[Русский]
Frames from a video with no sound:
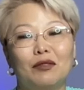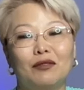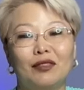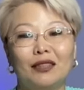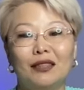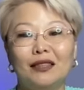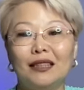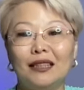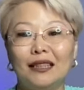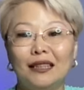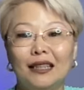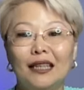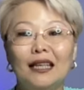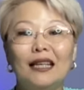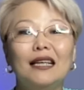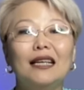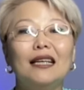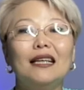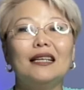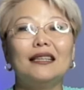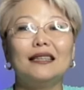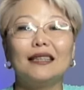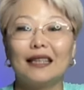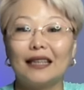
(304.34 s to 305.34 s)
воды
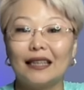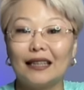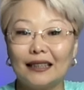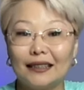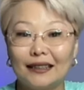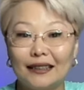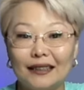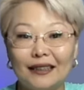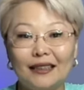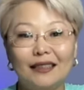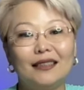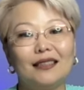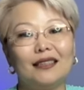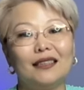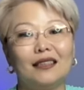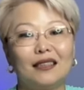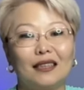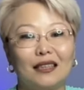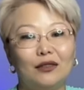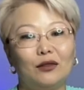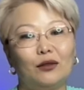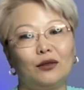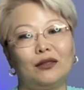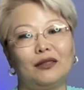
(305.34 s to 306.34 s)
на 1
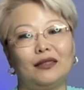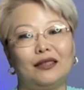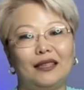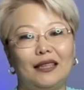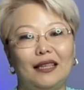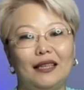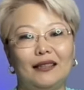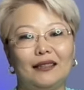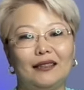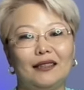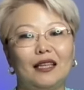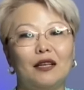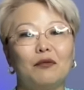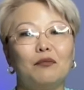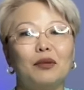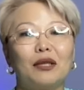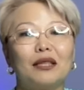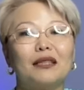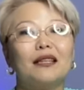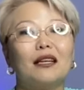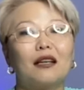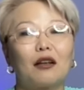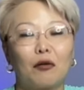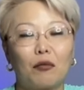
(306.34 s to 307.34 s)
градус Цельсия при
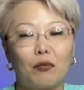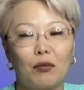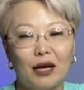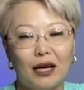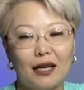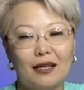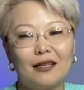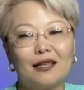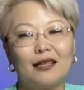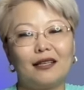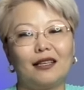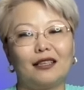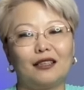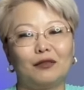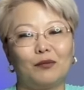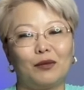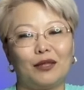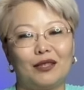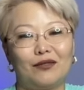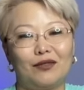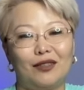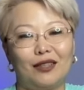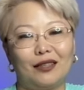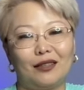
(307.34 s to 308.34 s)
нормальных
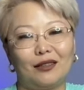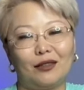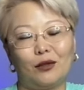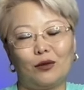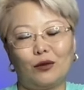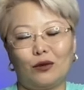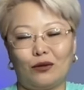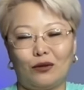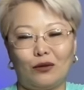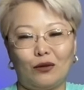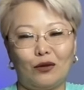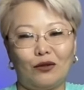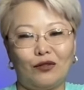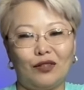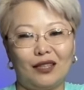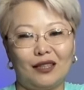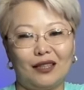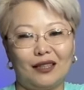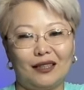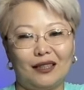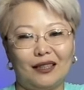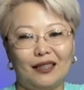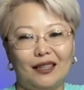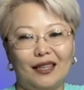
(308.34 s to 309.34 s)
атмосферных условиях.
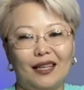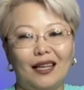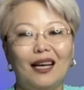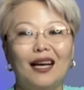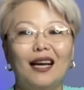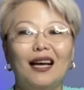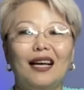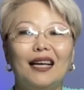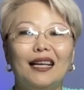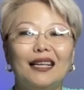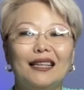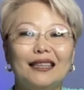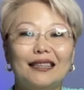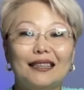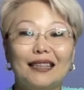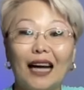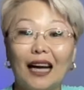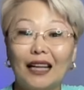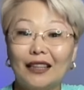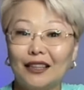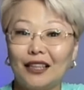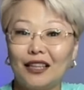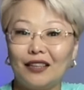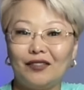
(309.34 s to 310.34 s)

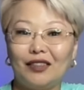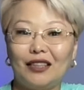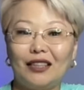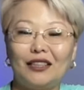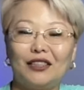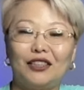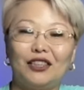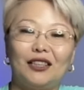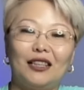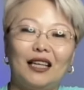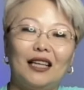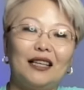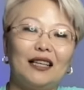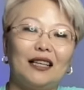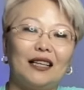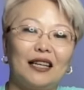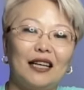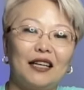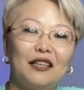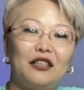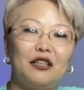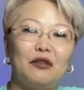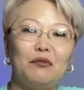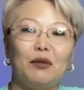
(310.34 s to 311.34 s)
Данная величина
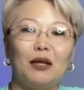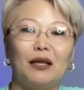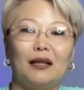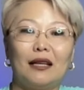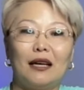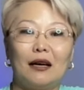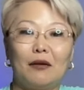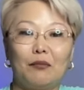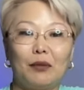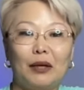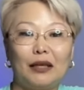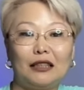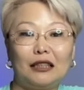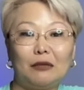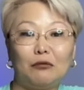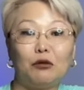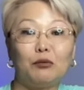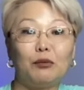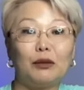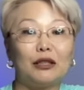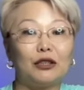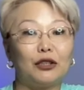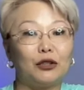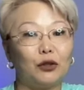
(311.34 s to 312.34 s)
крайне мала, поэтому
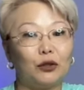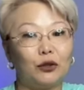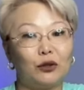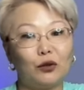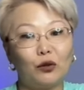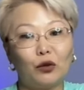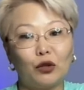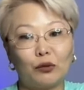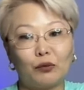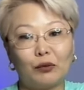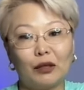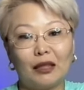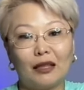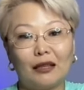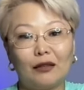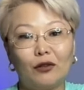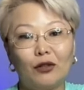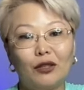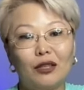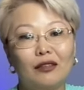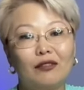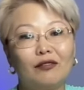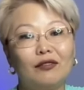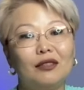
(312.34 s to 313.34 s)
подсчет нормы
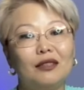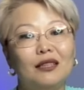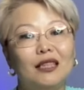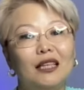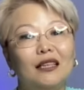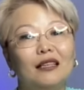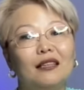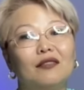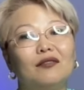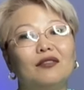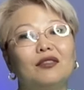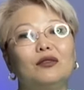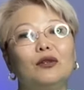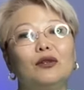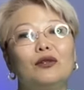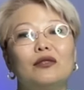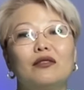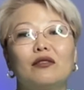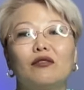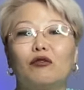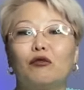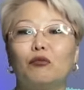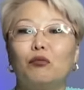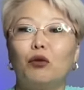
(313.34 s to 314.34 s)
калорий в день
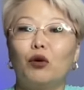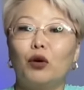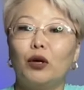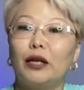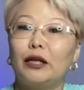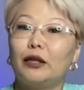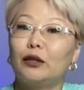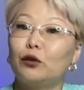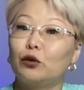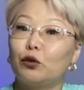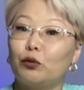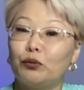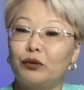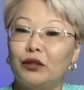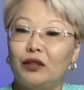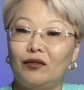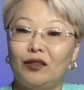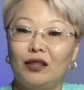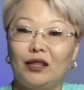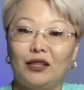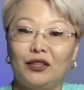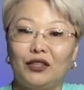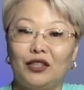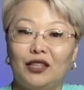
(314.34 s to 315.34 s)
ведется в более крупной
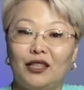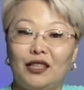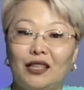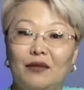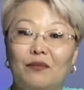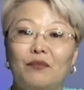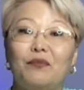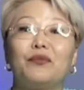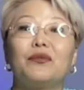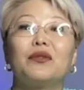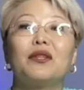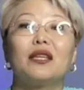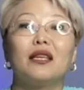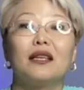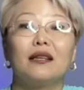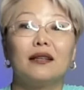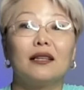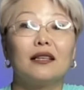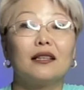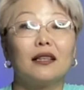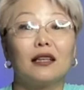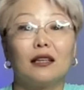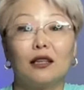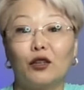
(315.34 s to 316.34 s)
величине –
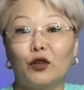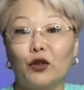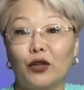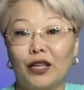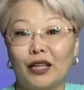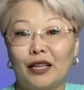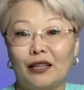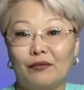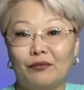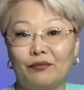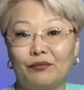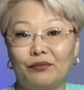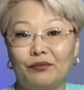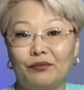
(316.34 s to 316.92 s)
килокалория.